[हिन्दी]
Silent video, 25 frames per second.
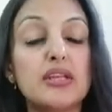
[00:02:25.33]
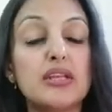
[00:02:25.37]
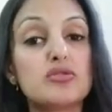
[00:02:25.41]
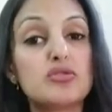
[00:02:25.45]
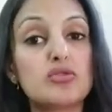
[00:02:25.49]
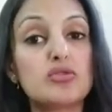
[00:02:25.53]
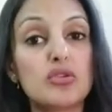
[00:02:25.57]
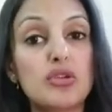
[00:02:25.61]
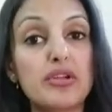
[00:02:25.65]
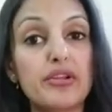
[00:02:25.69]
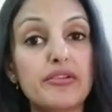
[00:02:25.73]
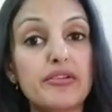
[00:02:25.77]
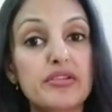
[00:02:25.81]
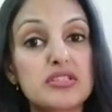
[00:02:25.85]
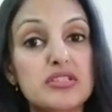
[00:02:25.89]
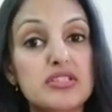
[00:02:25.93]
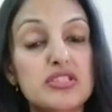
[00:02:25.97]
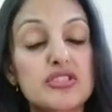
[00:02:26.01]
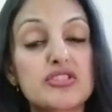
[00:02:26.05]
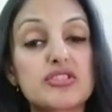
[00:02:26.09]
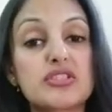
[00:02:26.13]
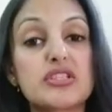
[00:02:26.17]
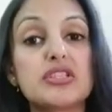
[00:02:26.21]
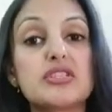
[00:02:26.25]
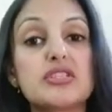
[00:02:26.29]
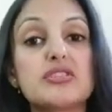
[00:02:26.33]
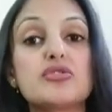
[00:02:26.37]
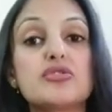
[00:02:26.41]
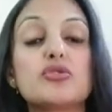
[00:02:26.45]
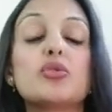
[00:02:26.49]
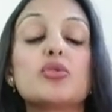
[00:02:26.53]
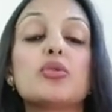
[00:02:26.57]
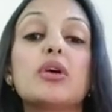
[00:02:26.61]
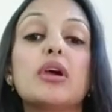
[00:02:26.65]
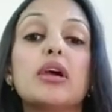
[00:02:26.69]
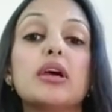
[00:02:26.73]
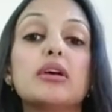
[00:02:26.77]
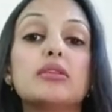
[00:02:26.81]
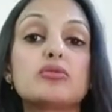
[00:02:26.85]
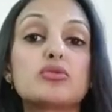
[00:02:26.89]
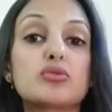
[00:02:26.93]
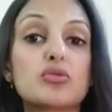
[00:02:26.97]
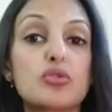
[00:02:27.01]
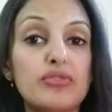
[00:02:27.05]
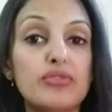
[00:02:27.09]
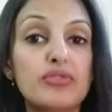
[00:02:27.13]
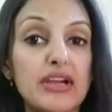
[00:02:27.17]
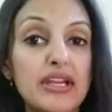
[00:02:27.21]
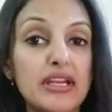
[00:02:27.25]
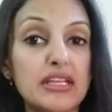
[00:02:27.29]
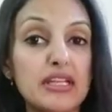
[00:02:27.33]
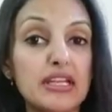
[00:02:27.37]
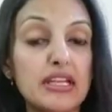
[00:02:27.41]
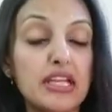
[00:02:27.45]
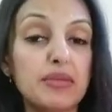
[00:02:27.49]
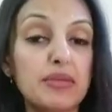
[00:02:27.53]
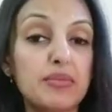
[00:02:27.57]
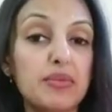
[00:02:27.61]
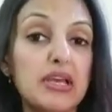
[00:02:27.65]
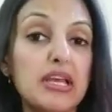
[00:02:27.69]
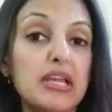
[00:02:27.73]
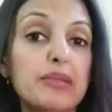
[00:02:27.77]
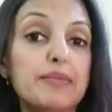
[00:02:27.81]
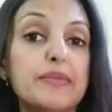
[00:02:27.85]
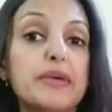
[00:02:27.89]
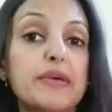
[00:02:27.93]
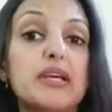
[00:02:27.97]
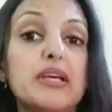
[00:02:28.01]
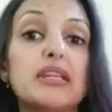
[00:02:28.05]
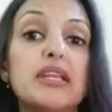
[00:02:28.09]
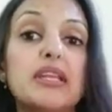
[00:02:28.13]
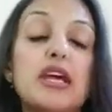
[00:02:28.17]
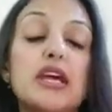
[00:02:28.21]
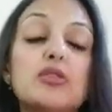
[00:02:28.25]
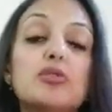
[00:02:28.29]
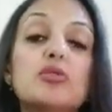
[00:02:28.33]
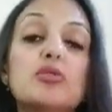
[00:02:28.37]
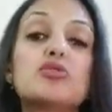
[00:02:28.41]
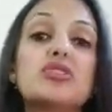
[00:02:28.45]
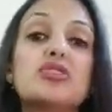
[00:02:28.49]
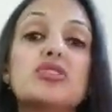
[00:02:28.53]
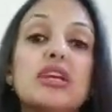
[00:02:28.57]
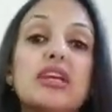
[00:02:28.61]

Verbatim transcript: इंसुलिन रेजिस्टेंस जो है उसको फाइट करने में हेल्प करता है तो